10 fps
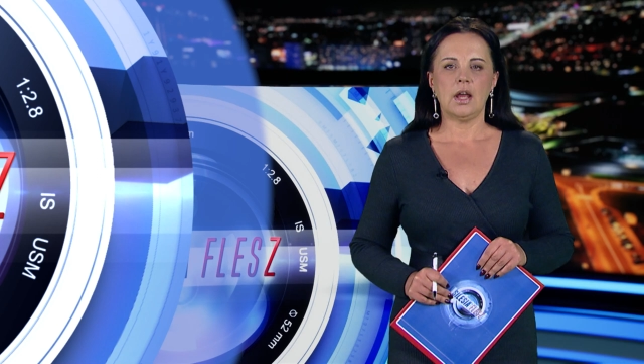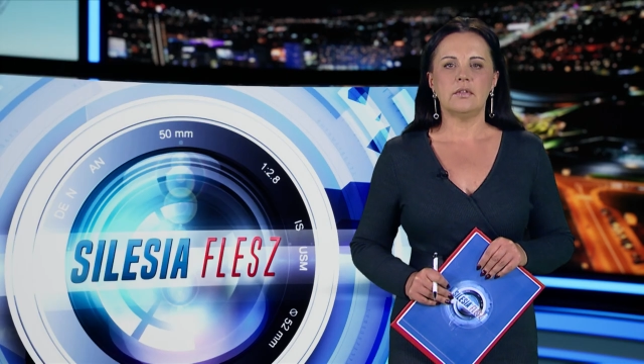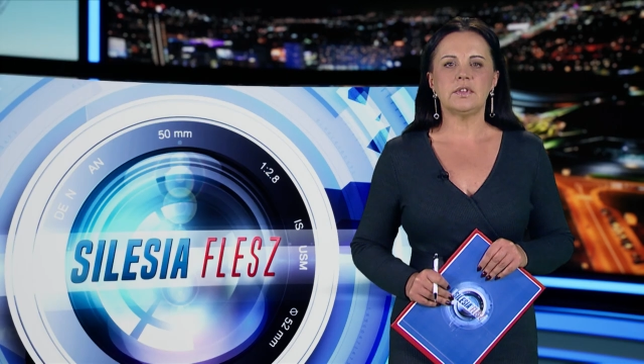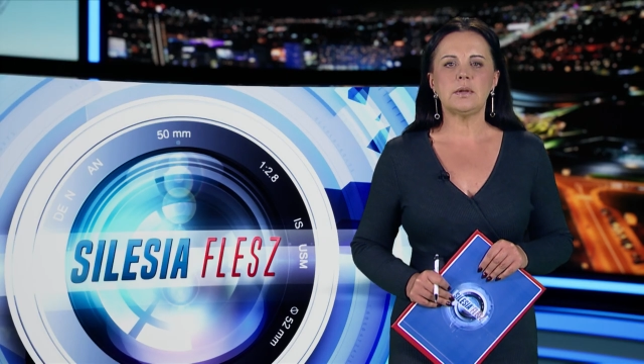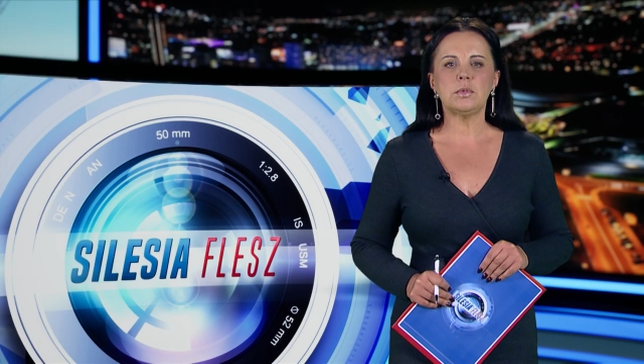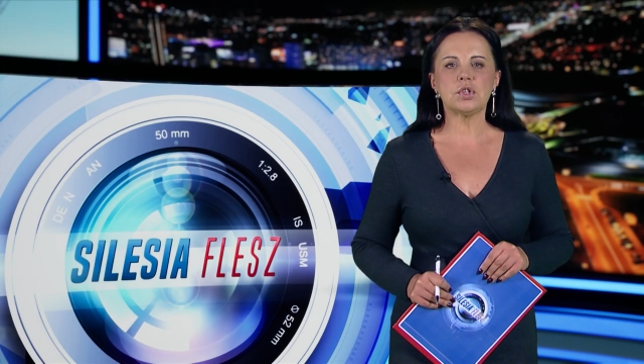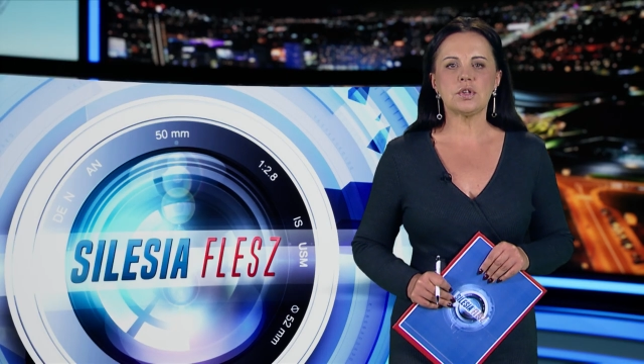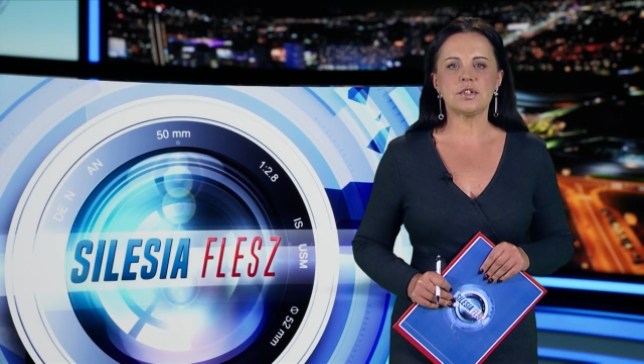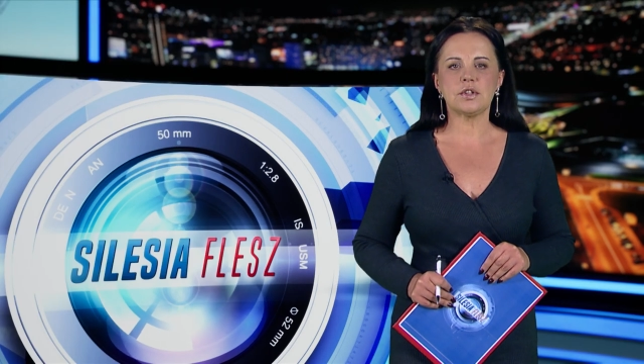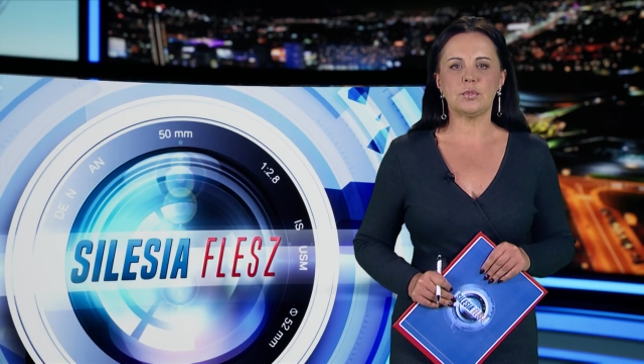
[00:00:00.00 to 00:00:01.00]
W
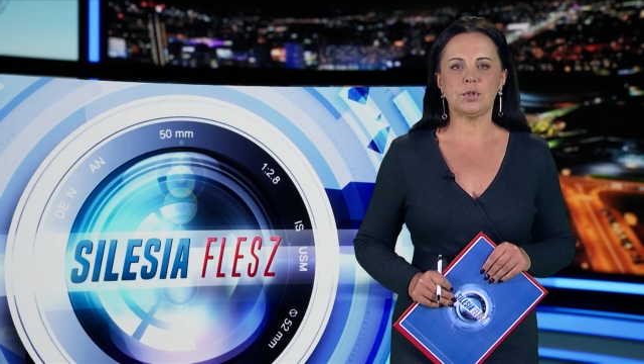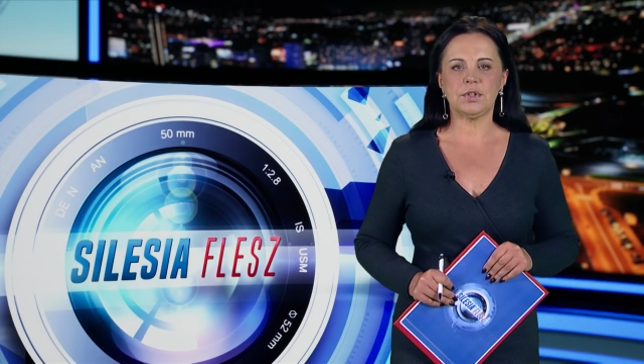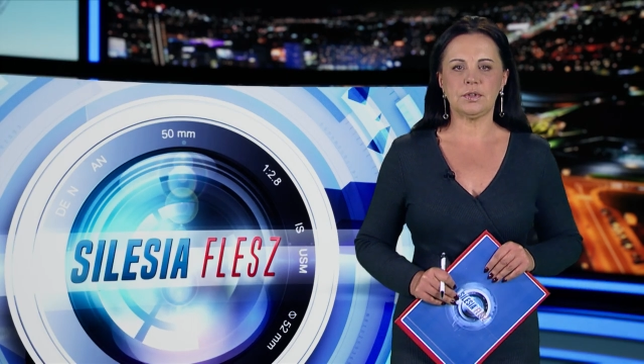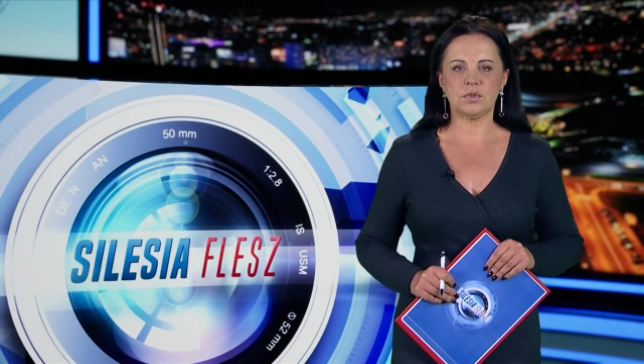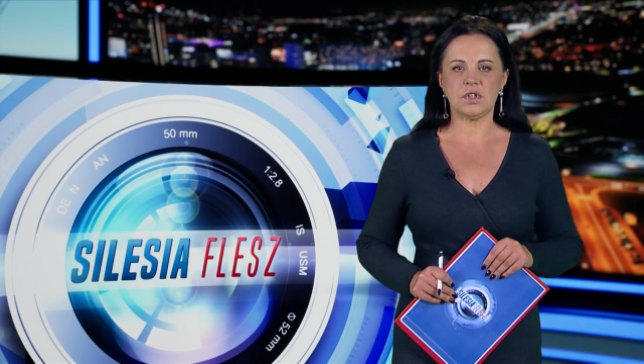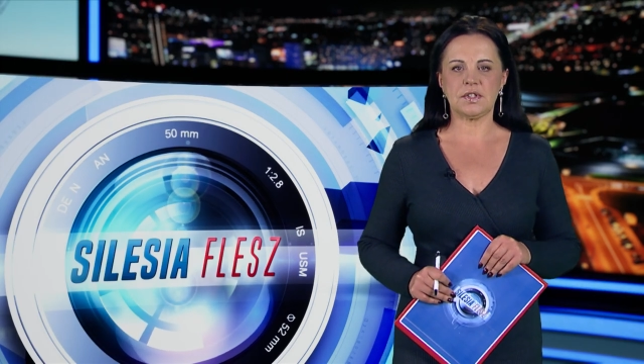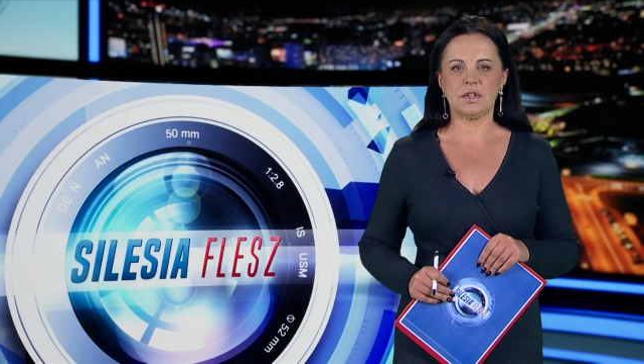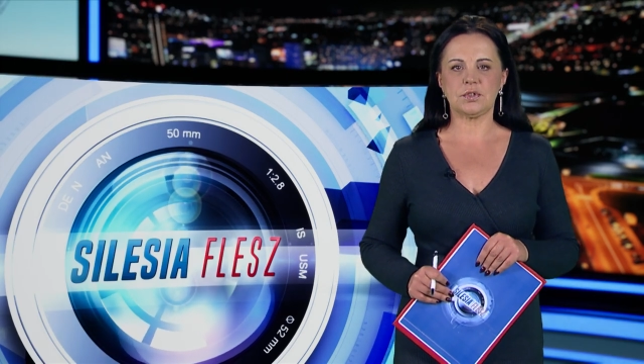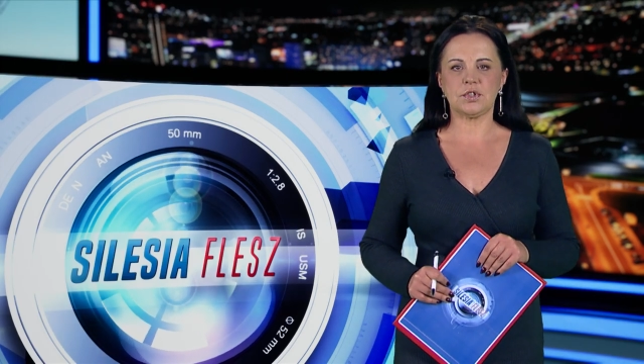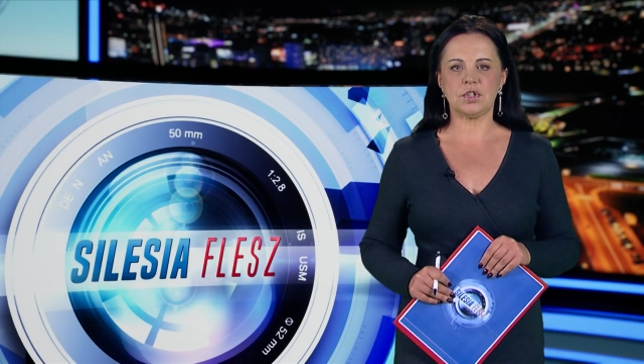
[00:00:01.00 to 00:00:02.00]
najbliższą sobotę,
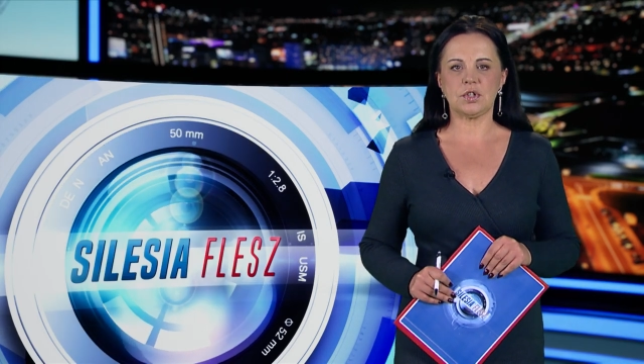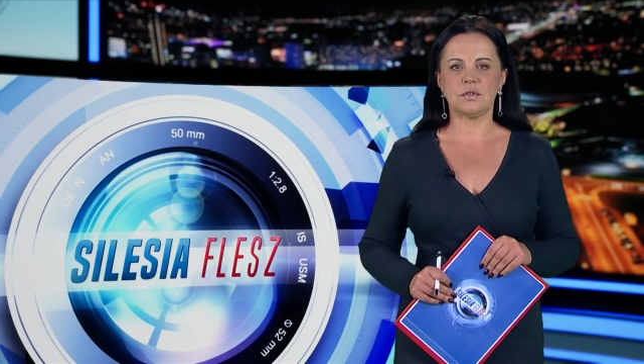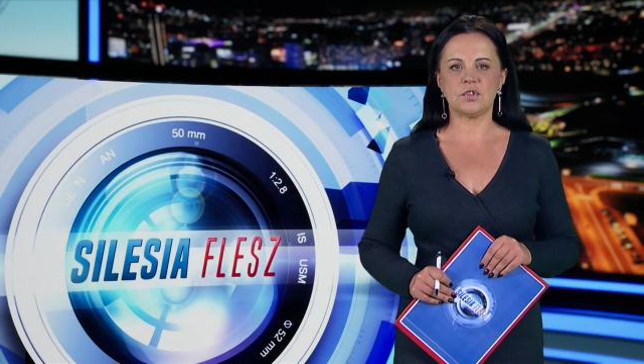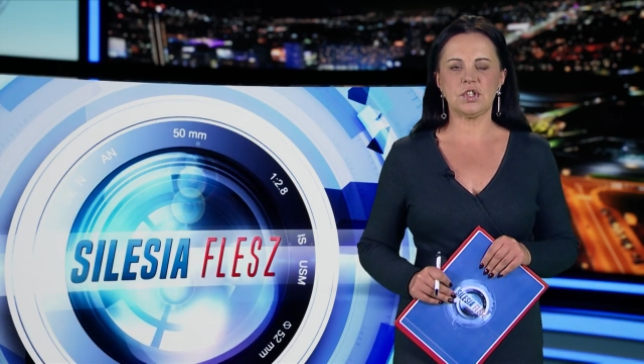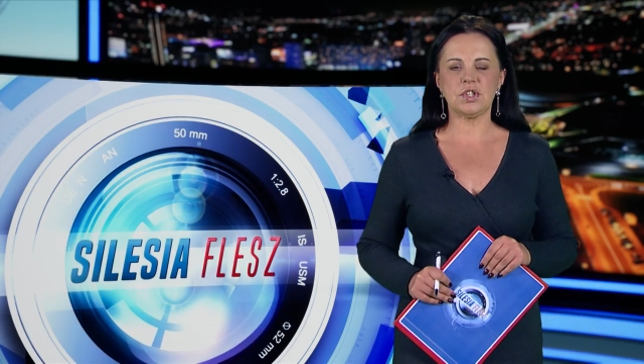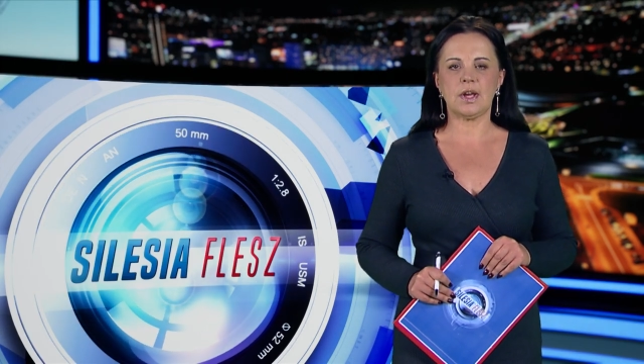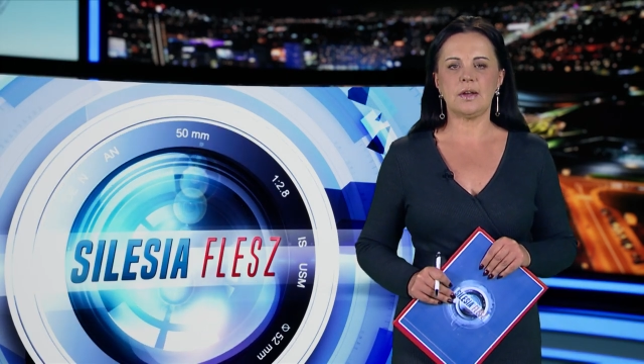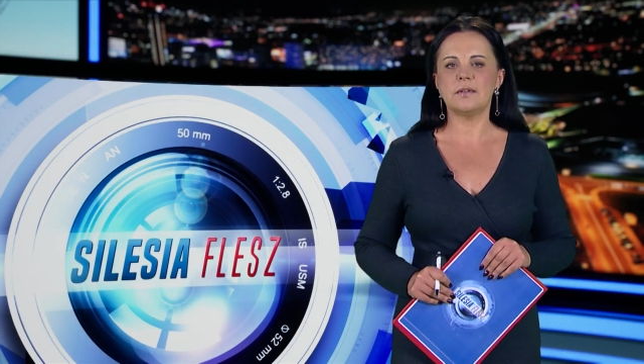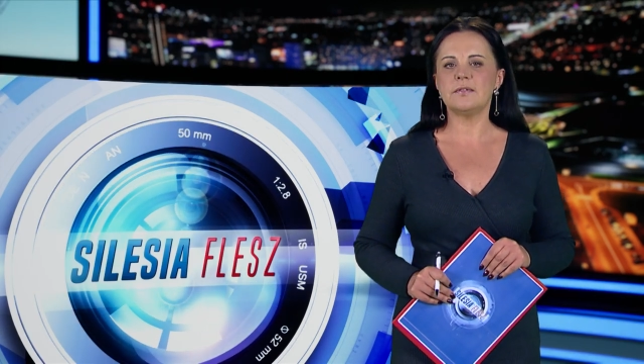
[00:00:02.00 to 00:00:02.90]
23 września,